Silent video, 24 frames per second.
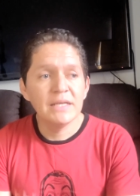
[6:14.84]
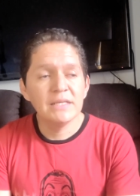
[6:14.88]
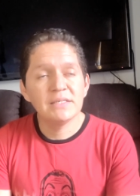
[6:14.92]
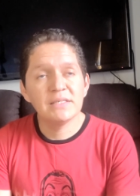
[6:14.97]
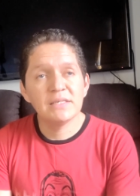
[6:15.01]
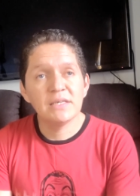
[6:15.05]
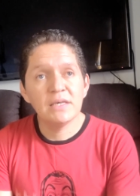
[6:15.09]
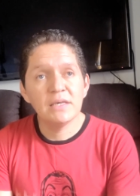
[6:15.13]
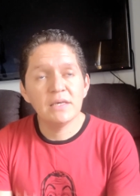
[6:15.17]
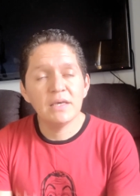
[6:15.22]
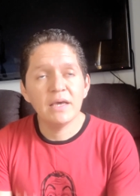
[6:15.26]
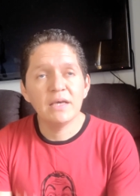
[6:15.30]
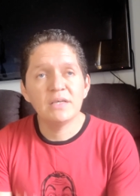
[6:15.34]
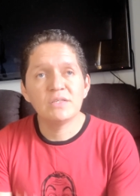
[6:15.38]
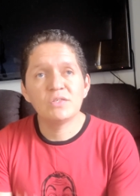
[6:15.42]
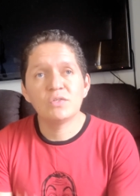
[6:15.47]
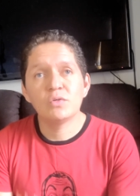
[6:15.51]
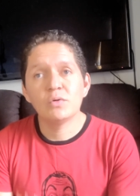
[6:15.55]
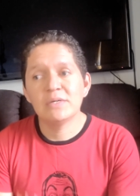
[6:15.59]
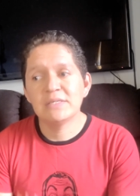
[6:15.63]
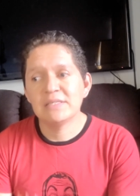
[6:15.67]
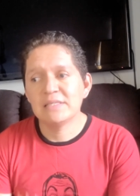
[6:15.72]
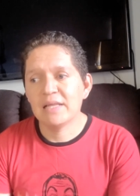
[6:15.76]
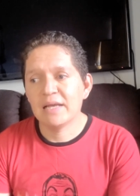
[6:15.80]
Si
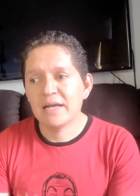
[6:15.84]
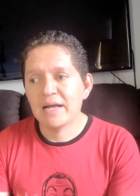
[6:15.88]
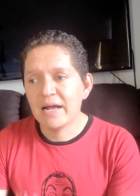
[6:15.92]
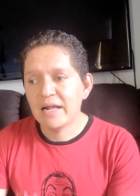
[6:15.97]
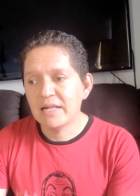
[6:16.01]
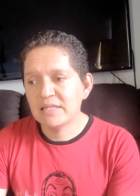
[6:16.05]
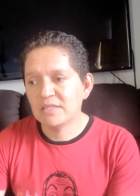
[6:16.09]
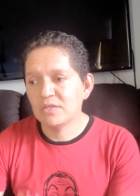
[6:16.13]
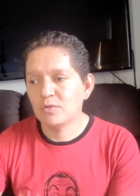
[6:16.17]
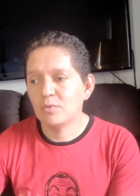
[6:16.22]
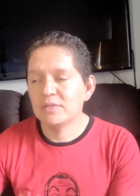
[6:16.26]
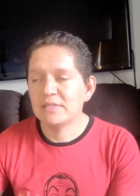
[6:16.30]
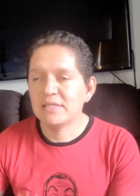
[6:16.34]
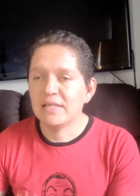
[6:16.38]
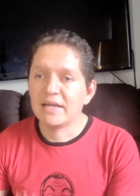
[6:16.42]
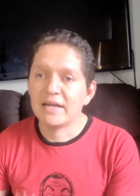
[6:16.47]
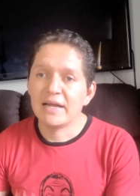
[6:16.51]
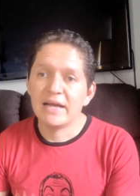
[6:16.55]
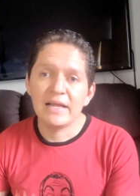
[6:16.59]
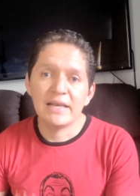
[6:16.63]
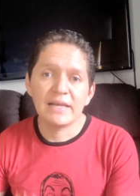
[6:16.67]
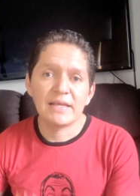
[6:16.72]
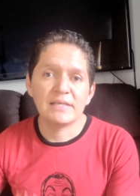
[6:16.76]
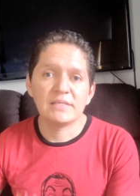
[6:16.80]
esto es legal, si no es
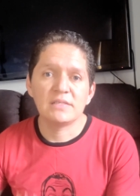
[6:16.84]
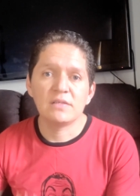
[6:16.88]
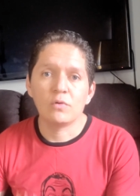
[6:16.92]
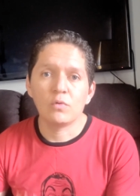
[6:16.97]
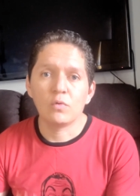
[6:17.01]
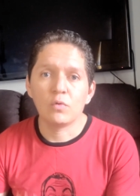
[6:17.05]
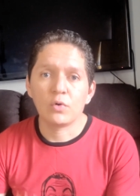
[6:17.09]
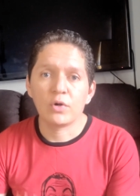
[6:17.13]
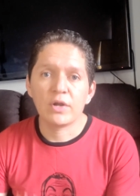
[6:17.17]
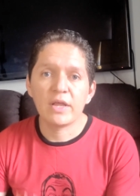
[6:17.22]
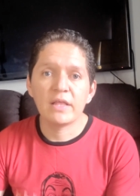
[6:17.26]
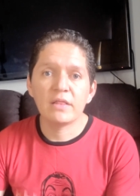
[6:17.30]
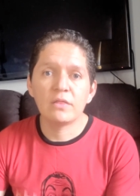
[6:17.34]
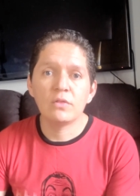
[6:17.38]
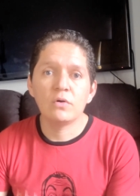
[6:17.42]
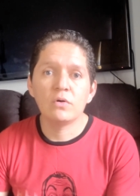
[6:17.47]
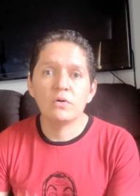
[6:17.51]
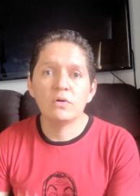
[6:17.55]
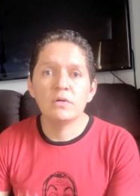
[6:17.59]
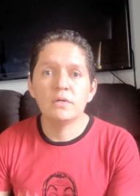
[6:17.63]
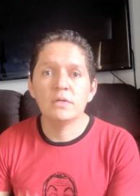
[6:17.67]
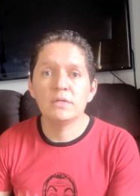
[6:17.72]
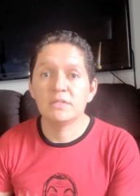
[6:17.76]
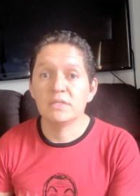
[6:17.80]
legal, qué está
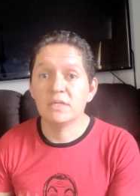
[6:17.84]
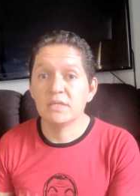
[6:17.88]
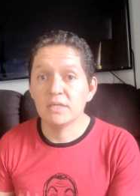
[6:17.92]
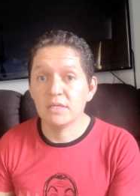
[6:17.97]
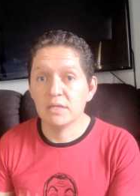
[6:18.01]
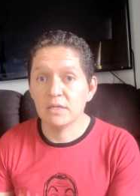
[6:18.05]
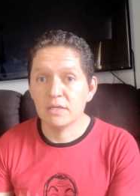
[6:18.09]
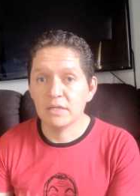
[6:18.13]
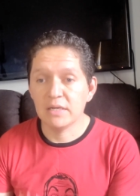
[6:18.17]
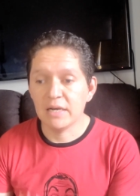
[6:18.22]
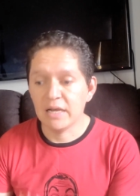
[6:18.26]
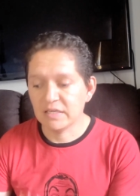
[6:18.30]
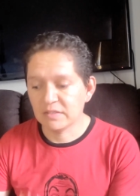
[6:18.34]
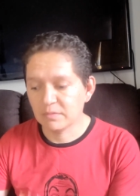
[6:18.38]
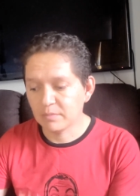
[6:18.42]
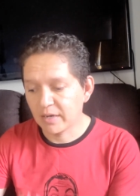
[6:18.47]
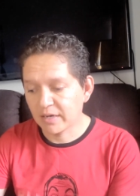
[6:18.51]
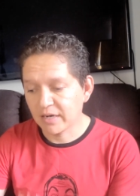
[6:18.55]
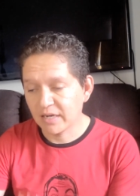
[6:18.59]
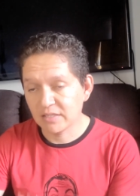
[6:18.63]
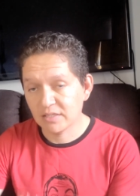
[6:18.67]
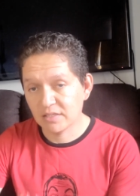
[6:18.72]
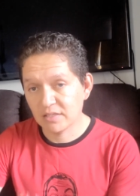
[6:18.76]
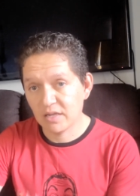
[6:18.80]
ocurriendo, si las
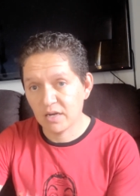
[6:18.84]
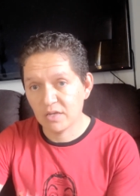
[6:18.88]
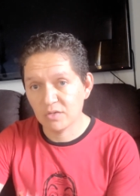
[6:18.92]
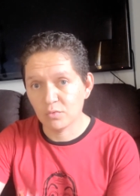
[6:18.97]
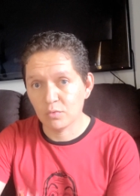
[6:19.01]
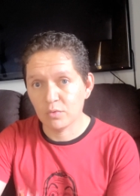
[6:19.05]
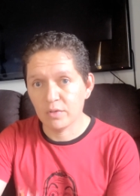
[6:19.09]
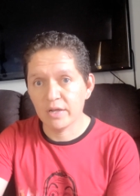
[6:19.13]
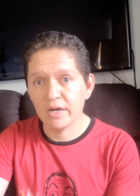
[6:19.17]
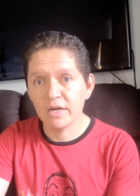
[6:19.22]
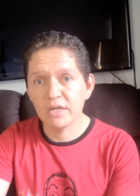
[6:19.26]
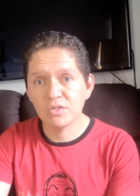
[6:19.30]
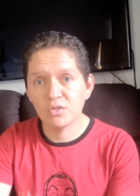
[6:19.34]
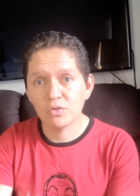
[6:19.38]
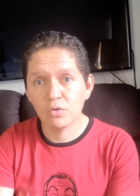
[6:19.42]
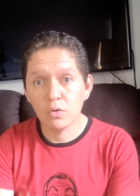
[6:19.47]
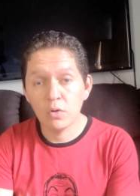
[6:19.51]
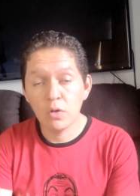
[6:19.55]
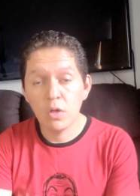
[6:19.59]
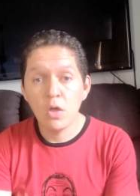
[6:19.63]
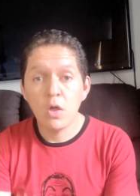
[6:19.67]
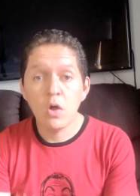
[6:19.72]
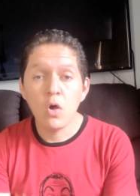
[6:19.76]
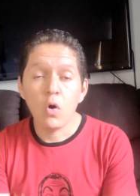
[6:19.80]
marcas están en su derecho,
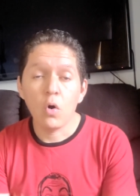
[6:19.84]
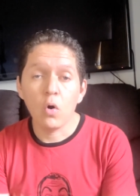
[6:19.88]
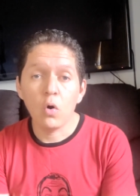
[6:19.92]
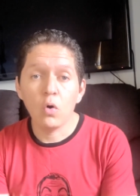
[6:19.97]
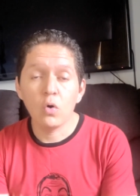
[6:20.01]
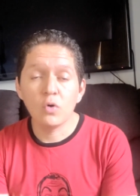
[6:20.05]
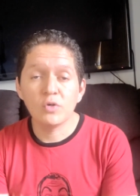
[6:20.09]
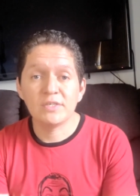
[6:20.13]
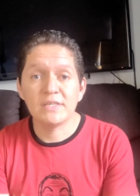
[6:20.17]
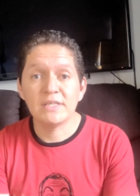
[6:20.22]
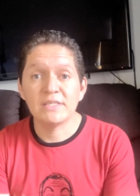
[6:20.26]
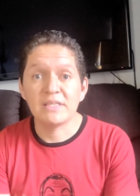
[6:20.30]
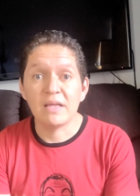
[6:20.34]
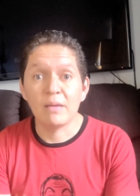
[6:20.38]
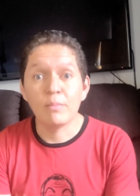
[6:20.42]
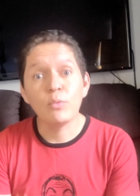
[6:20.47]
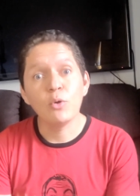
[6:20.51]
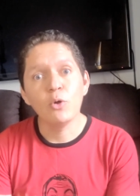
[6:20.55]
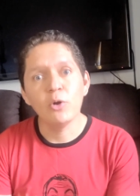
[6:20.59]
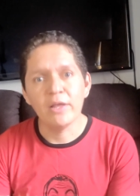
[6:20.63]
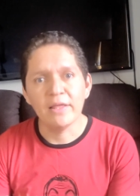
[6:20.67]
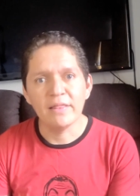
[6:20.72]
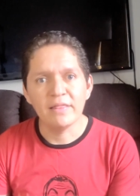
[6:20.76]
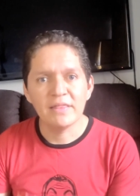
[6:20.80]
o si están
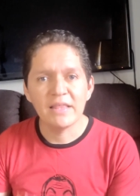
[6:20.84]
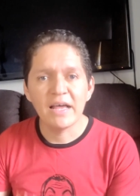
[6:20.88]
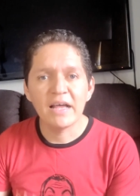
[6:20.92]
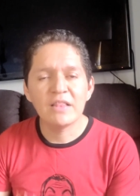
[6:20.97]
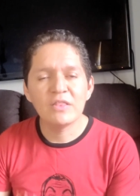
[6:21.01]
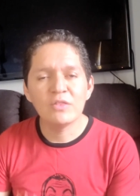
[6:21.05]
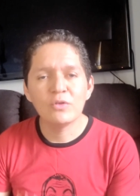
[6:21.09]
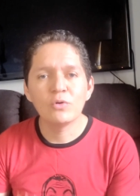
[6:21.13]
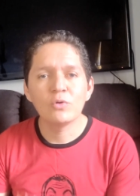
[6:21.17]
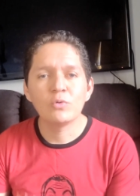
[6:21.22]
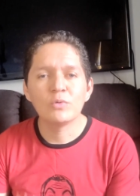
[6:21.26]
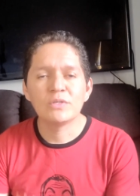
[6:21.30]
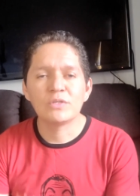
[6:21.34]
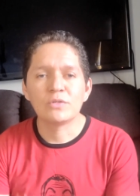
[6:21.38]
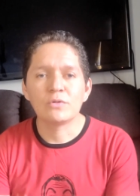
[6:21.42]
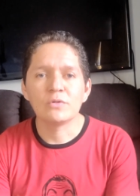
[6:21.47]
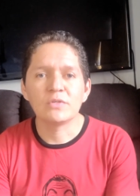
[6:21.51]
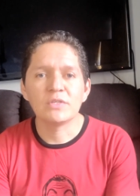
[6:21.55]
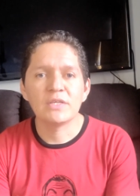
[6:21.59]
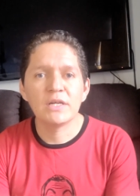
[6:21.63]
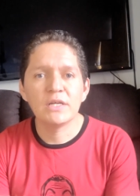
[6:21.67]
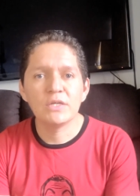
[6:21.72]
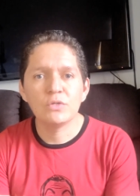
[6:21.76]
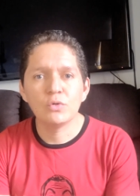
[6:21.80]
violentando nuestros
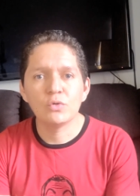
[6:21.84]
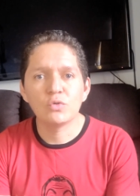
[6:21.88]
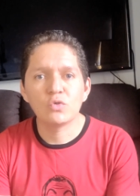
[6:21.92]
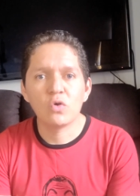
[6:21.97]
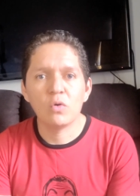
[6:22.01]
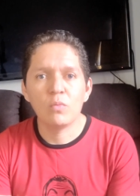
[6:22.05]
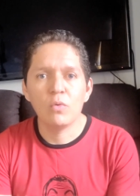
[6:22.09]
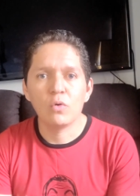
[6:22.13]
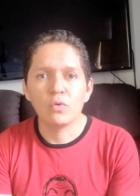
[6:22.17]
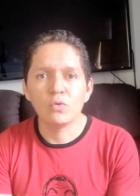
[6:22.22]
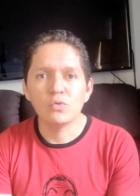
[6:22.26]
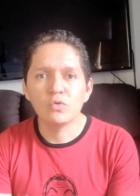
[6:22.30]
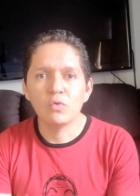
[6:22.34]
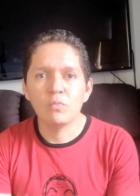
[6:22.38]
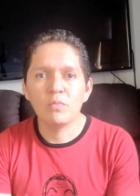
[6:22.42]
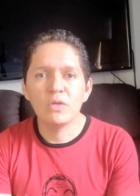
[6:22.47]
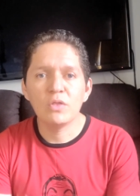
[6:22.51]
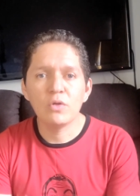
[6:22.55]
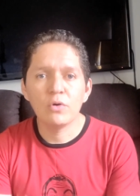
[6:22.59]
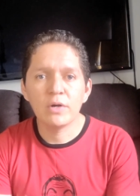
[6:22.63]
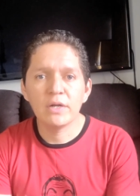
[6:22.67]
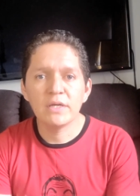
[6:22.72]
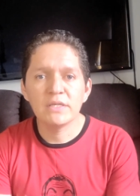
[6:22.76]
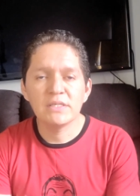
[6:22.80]
derechos como
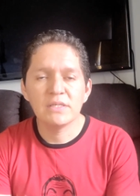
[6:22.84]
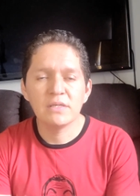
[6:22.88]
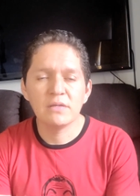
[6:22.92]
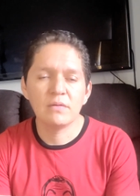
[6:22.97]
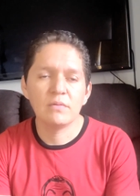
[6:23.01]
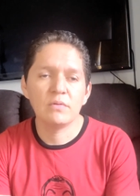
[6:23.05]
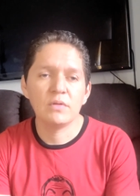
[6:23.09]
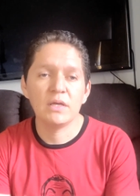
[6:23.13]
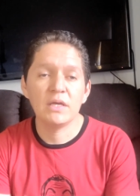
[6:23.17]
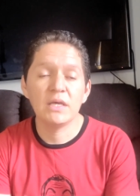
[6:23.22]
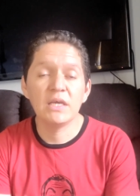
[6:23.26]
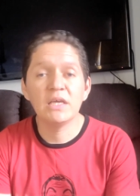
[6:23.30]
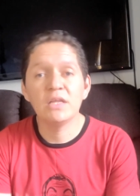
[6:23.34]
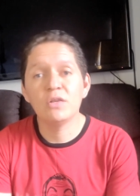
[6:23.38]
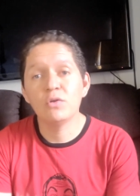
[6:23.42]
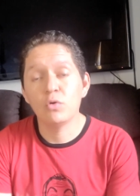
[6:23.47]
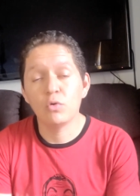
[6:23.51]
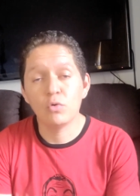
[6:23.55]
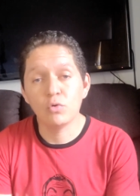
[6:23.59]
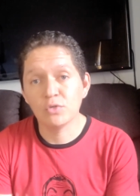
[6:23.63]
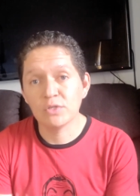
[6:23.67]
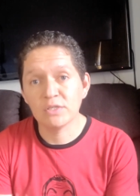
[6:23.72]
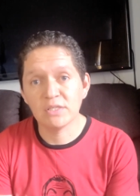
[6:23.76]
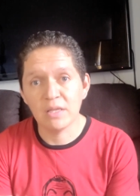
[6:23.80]
consumidores y no
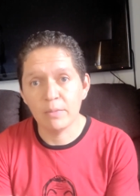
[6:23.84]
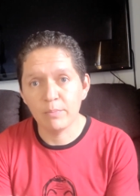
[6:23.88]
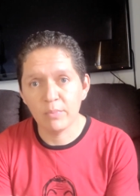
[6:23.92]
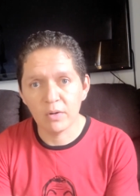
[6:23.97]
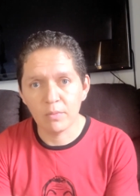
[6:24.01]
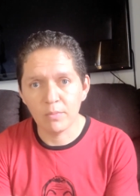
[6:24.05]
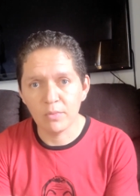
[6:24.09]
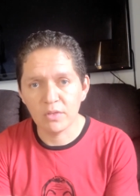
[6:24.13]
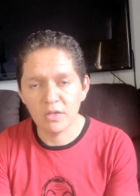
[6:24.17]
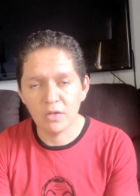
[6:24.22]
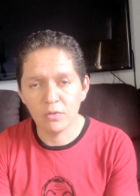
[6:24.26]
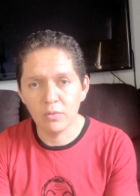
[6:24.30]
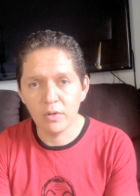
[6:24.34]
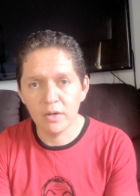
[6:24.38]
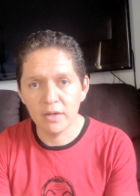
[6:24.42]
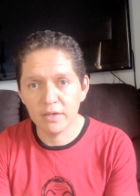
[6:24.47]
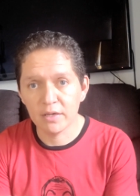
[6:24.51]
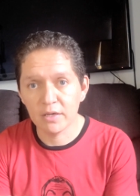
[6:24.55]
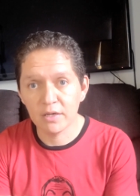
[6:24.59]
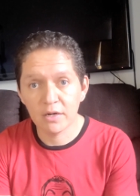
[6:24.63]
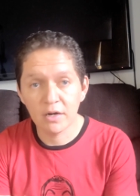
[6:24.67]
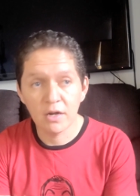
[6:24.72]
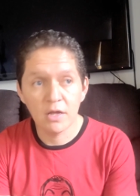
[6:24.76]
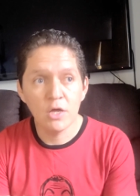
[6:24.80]
nos están permitiendo
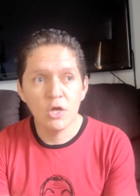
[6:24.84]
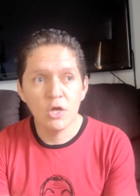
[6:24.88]
elegir